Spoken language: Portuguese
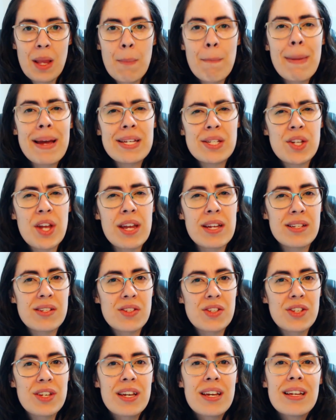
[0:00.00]
Mas,
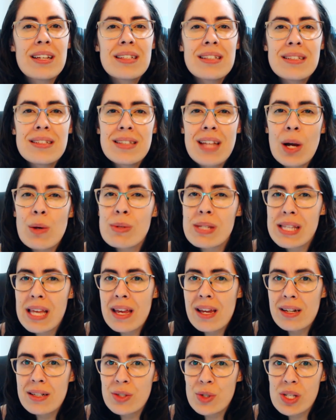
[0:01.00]
gente, não
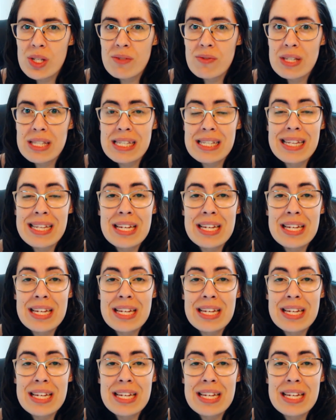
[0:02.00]
sei antes vocês